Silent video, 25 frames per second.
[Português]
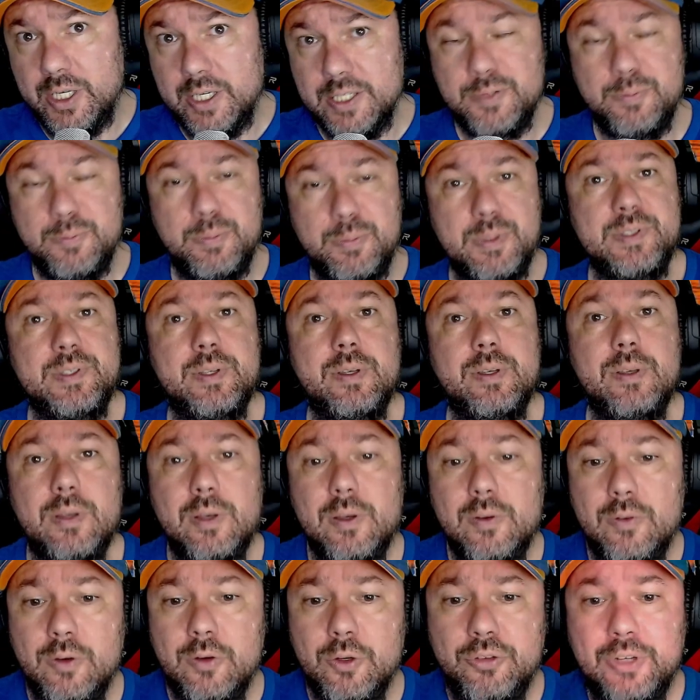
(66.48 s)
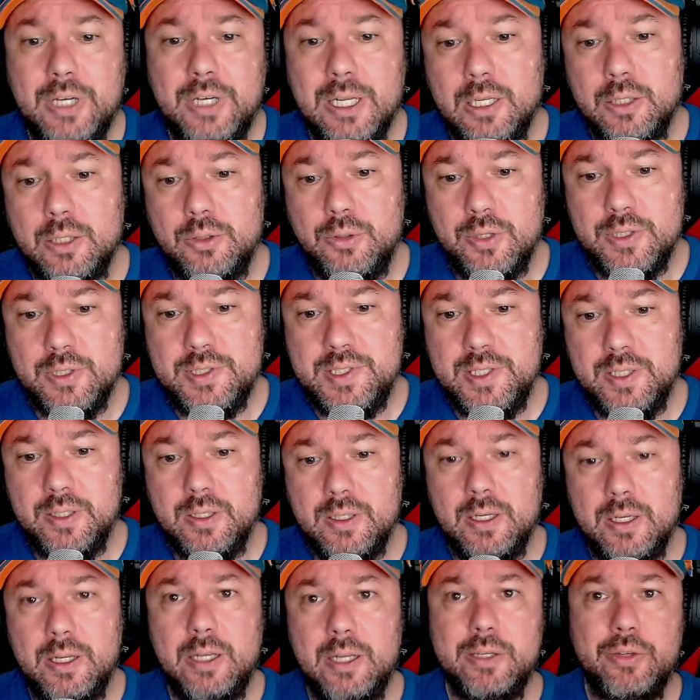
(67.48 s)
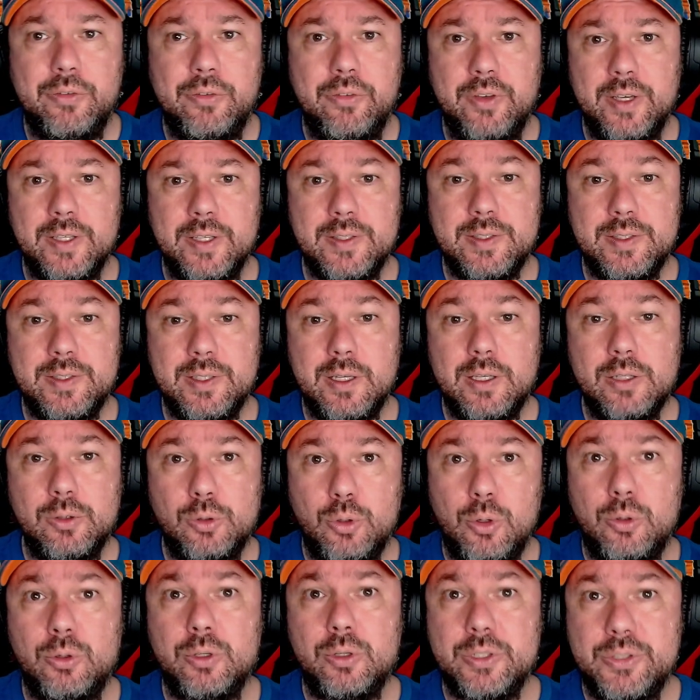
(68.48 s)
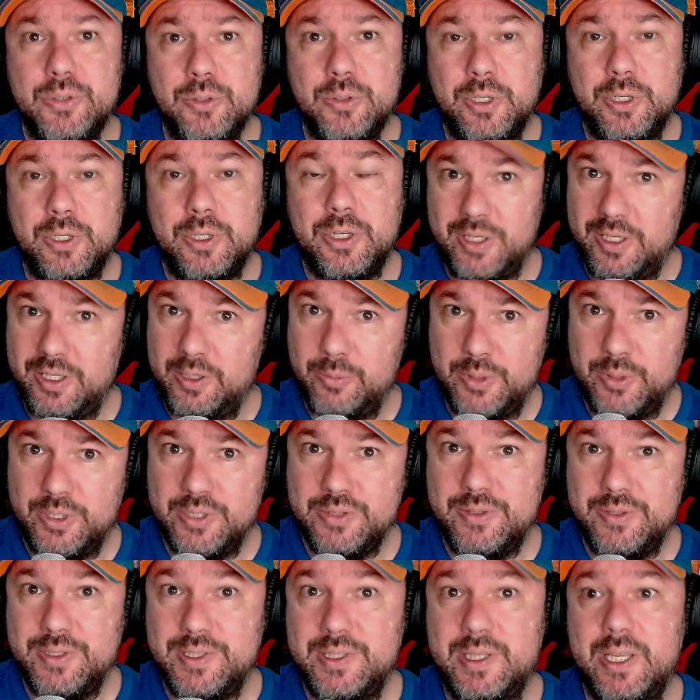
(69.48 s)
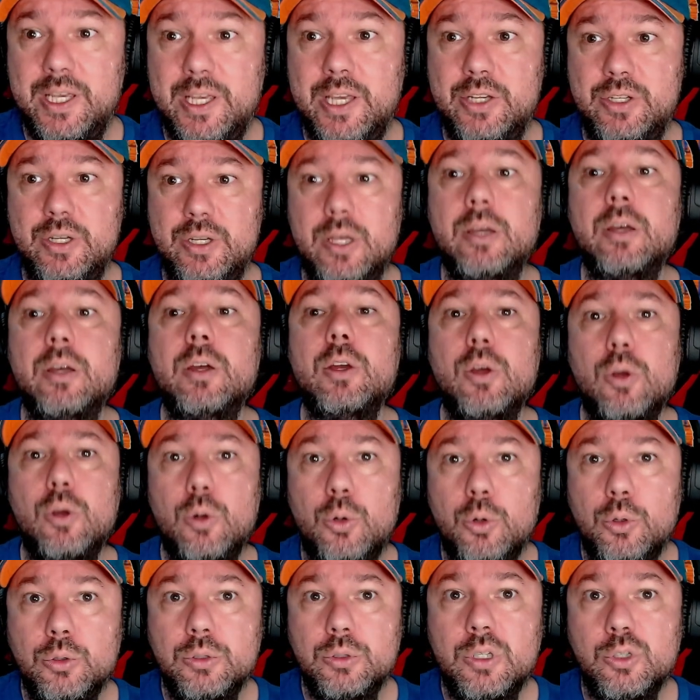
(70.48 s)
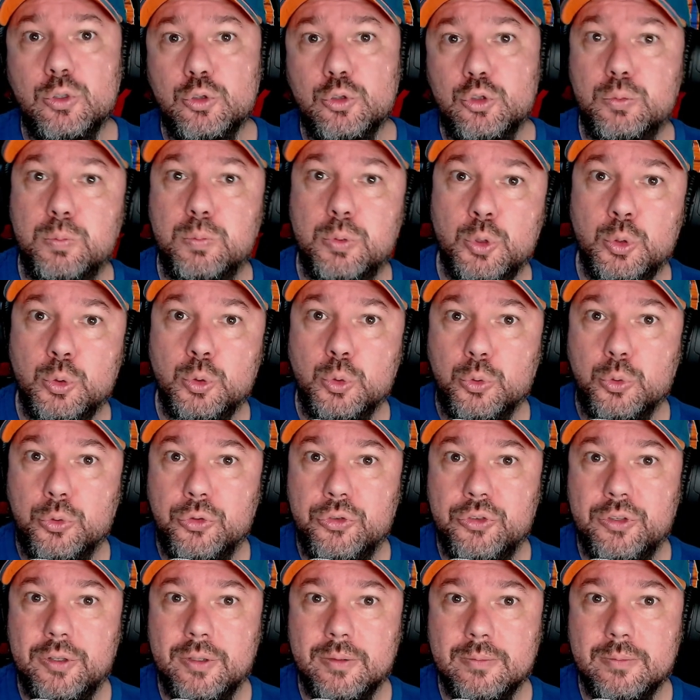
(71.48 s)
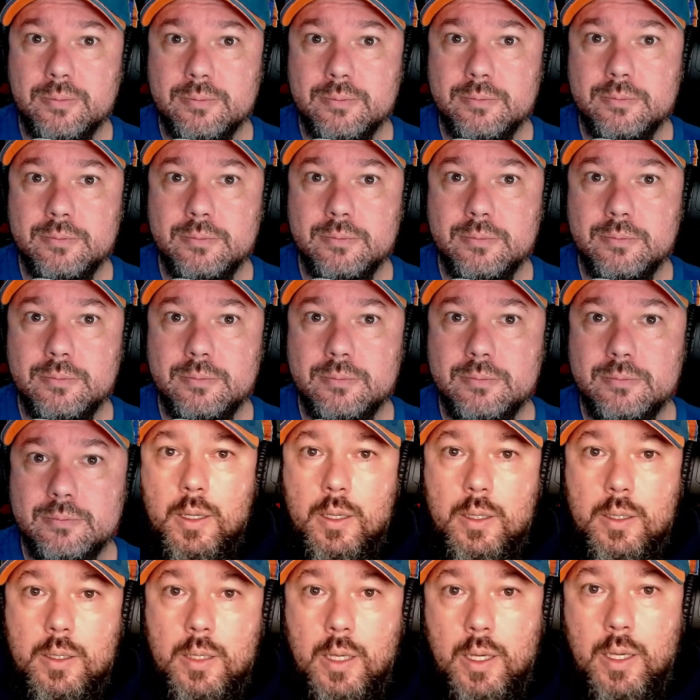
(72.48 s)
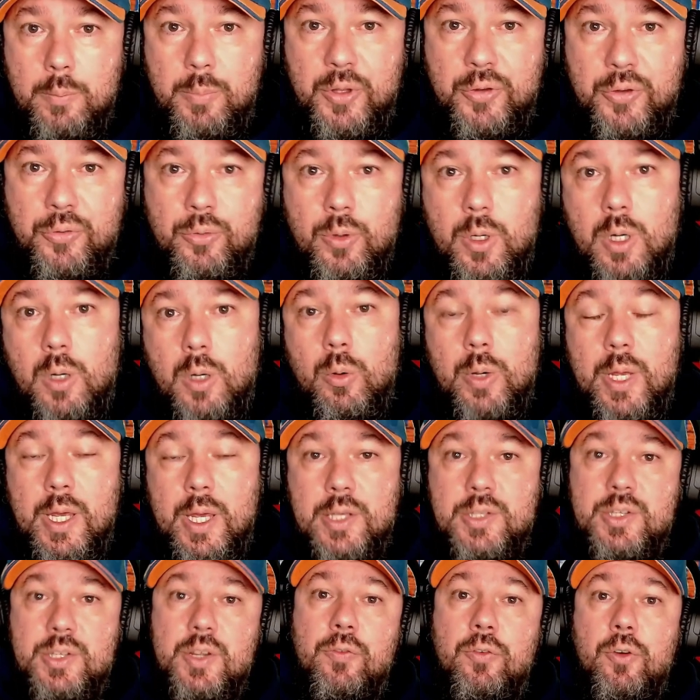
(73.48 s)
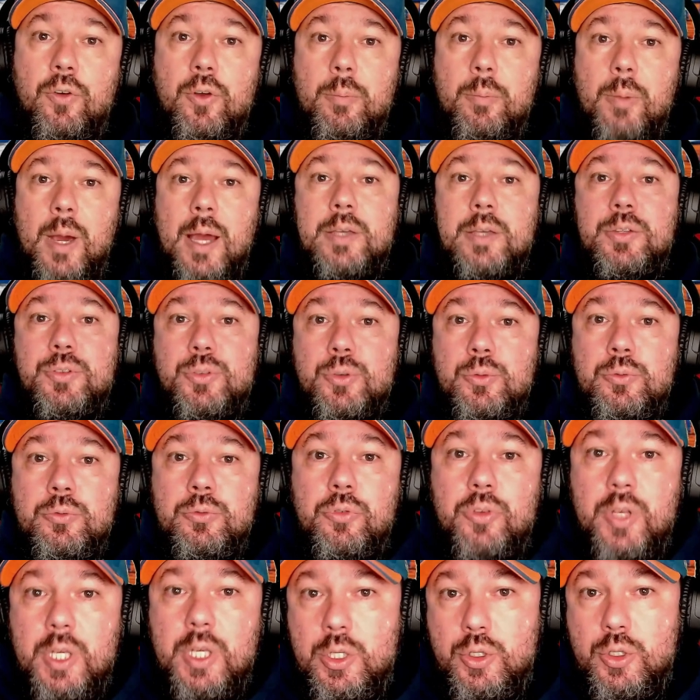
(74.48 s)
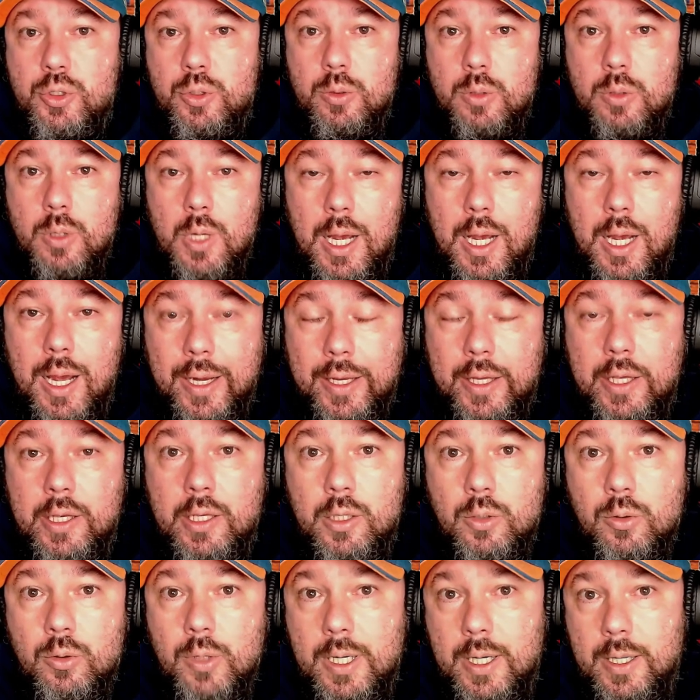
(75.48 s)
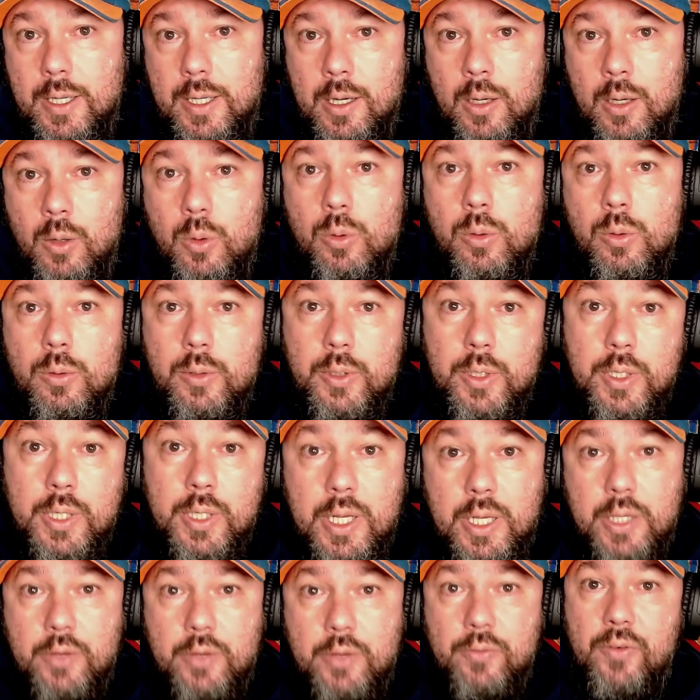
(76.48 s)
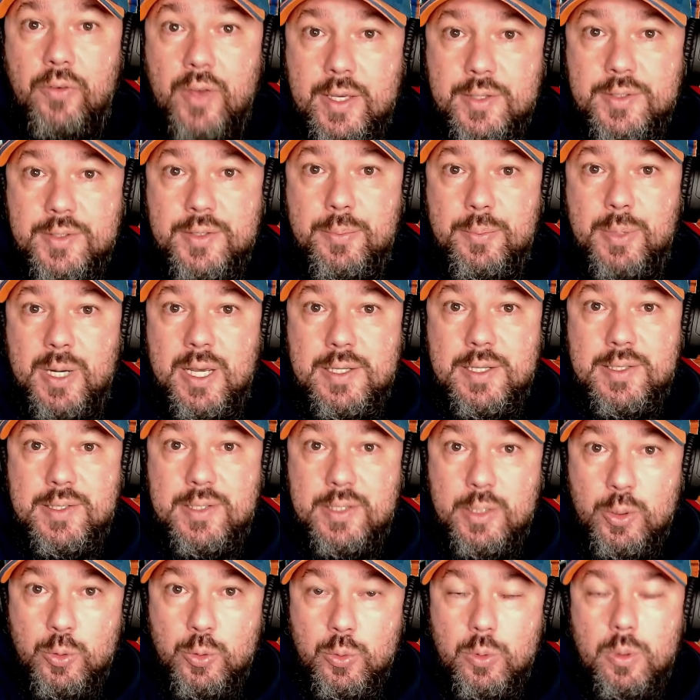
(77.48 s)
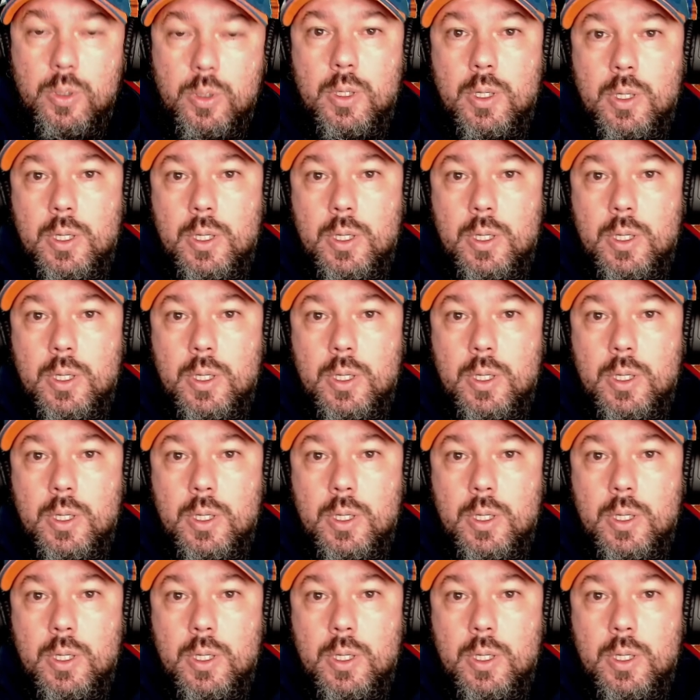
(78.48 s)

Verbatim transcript: aspas. Vamos ficar na torcida, né, Nick Fans? Torço que Jalen Brunson esteja contra os Bulls. E aí, pessoal, este foi mais um vídeo aqui no canal Nick Fans Brasil.